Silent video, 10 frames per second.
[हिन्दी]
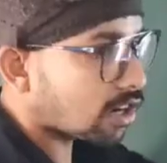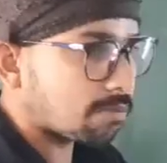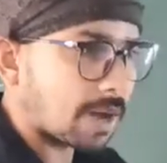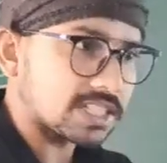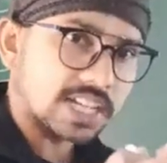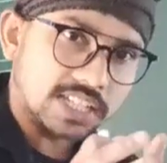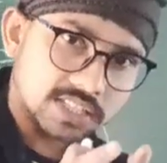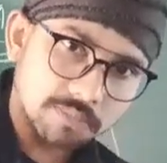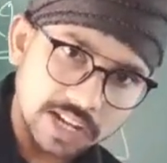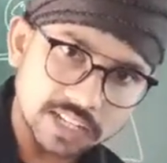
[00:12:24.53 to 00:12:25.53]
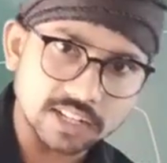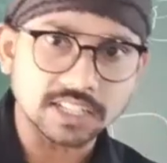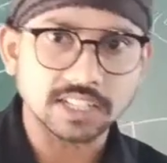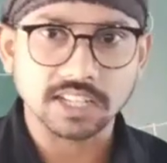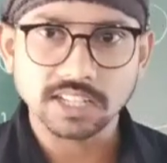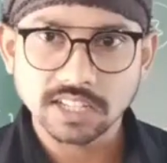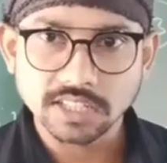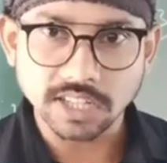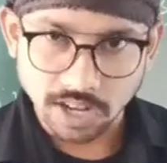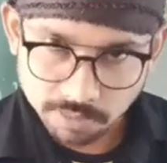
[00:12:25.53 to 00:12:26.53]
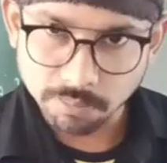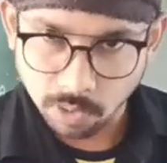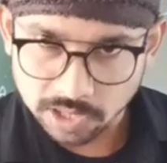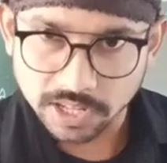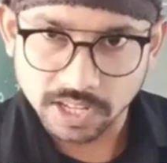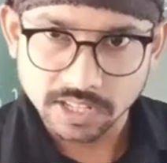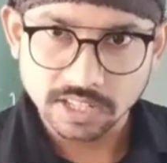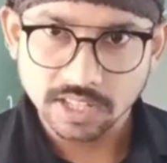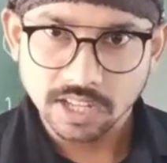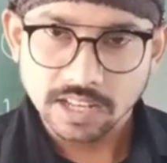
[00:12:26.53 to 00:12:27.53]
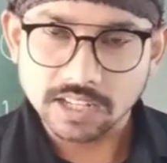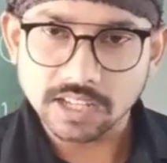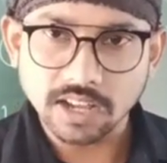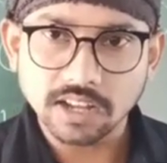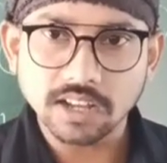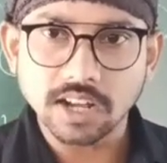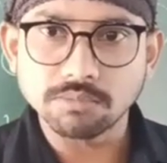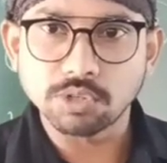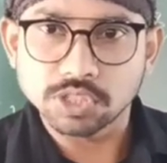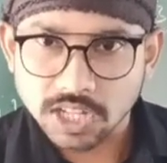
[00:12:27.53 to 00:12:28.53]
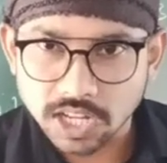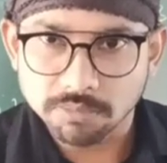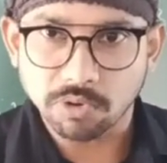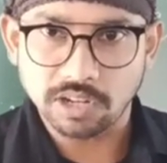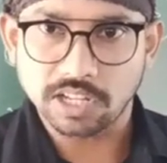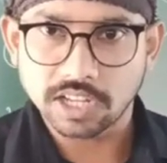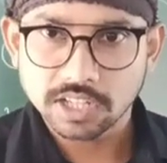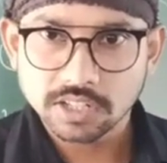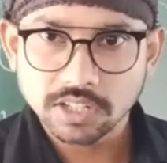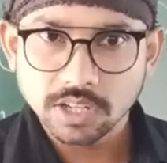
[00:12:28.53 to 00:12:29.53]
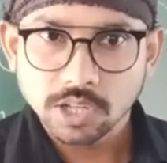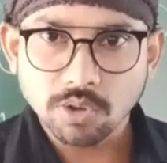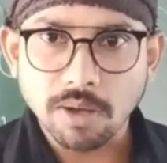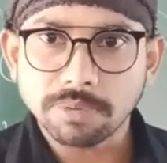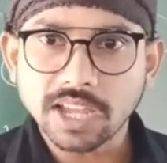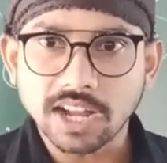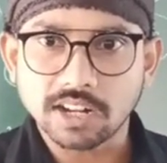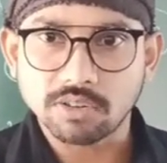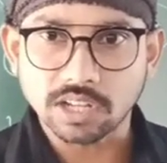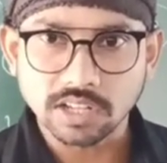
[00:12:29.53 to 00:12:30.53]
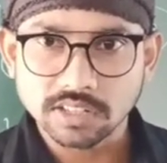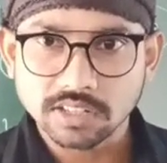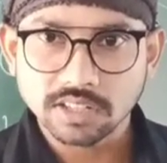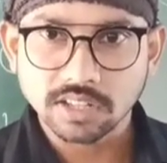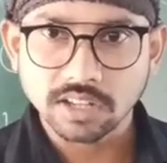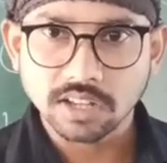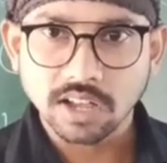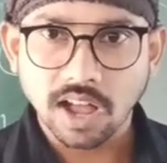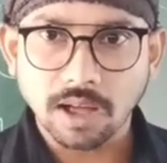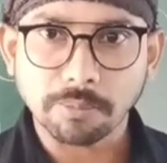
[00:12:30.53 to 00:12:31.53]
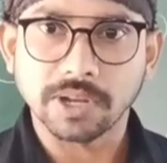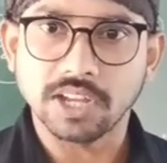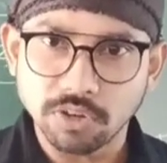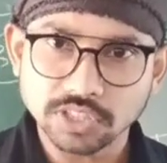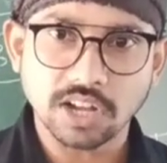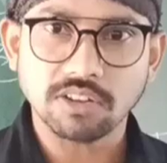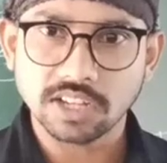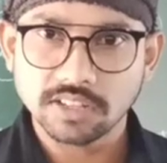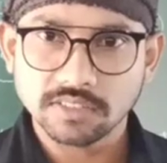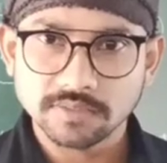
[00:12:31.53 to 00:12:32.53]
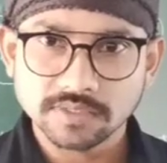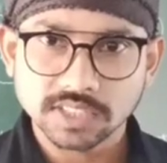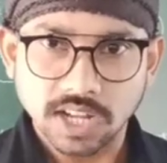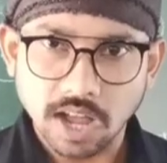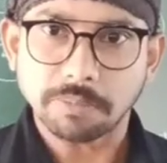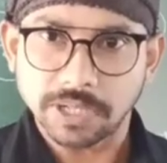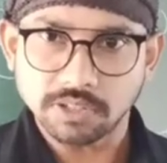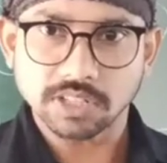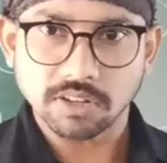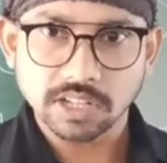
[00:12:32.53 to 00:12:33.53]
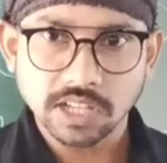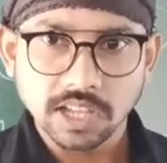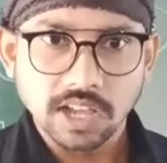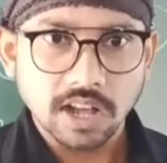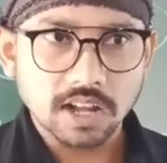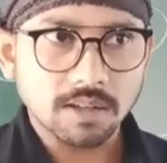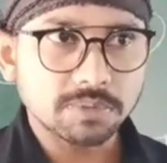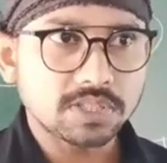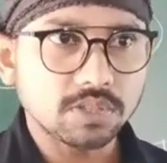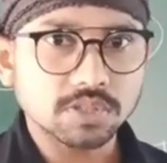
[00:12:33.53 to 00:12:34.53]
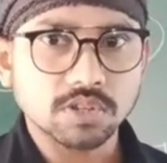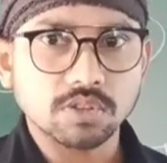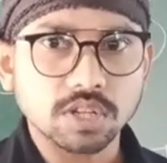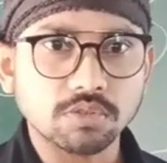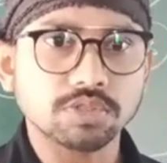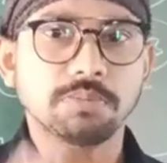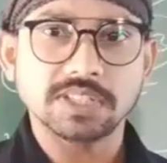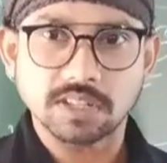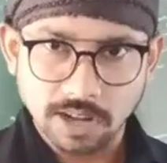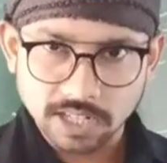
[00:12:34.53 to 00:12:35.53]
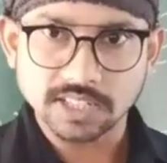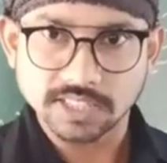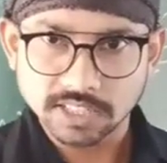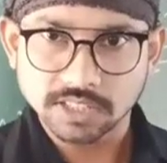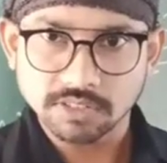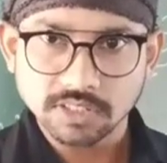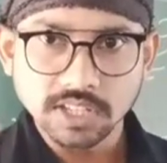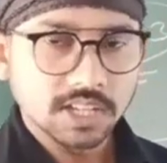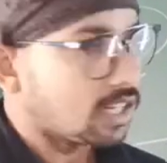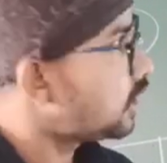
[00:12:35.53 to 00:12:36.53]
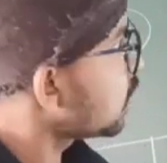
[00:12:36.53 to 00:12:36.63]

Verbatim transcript: चार और पाँच का ही इस्तेमाल करनी है ये हम बोले हैं लेकिन अगर हम कुछ नहीं बोलेंगे तो आप क्या करोगे आप फ्री हो जाओगे आप फ्री हो जाओगे अरे आप जीरो से नौ तक कुछ भी इस्तेमाल कर सकते हो